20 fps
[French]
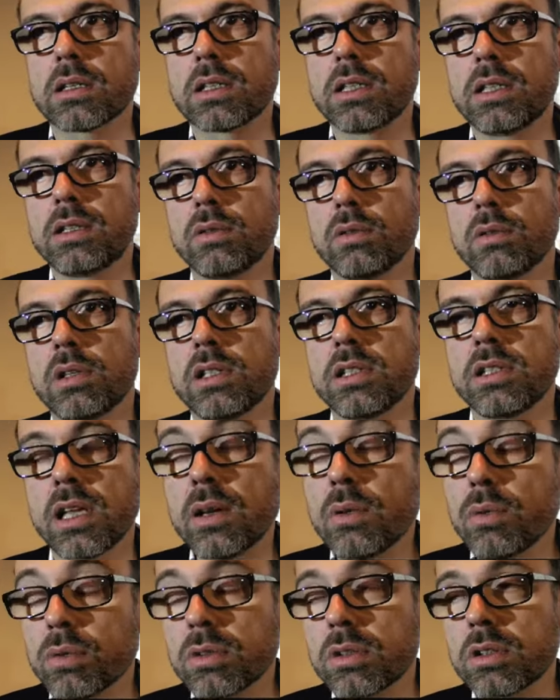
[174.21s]
qui sont les
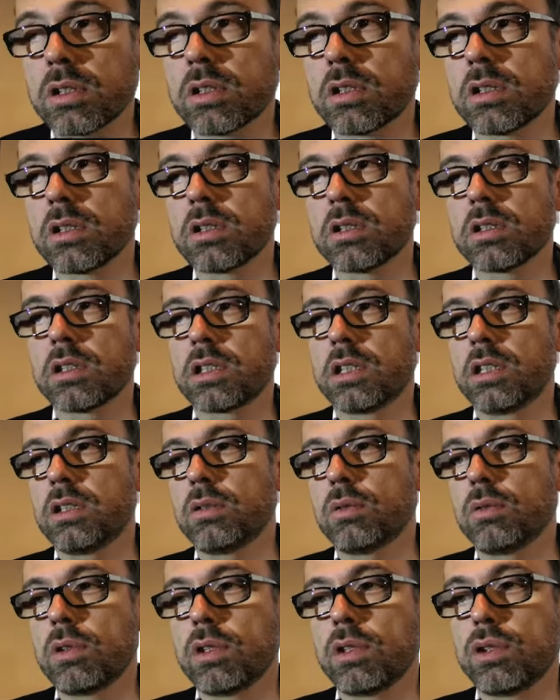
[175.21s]
annonceurs, qui
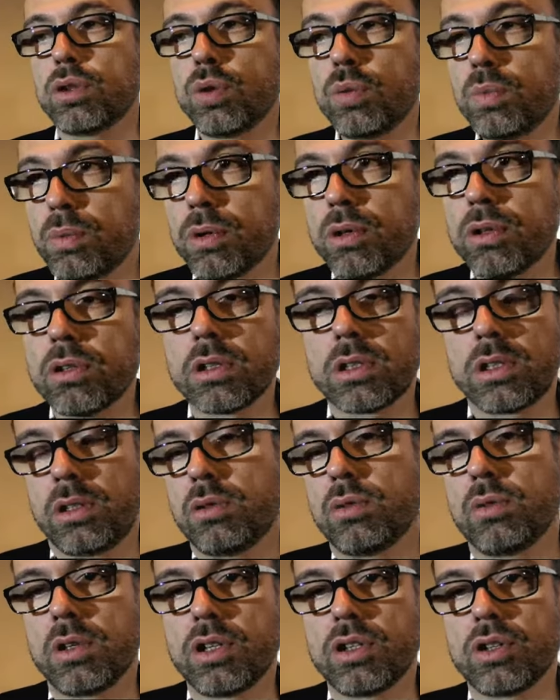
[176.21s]
sont les supports, qui
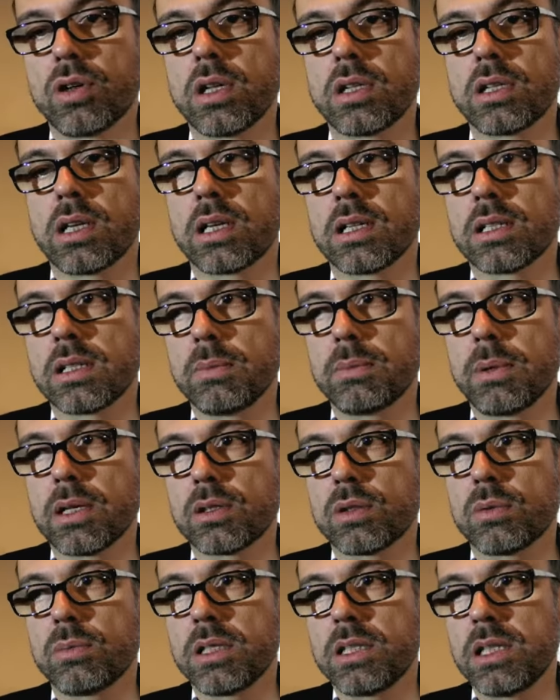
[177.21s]
sont les gens intéressés par
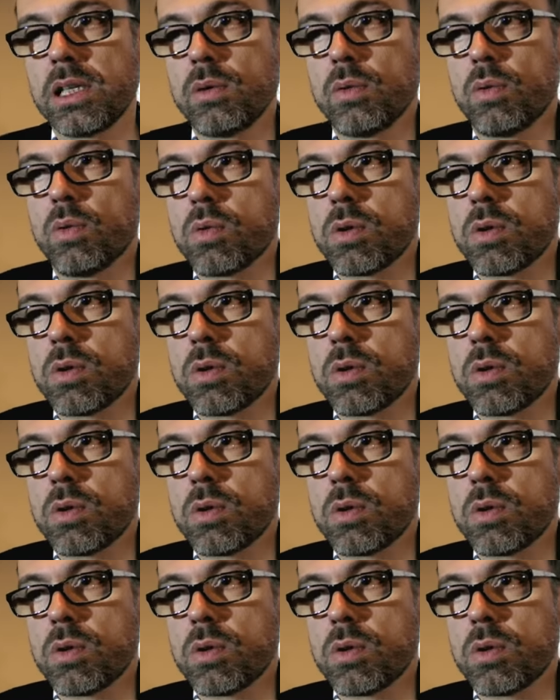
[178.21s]
ce métier.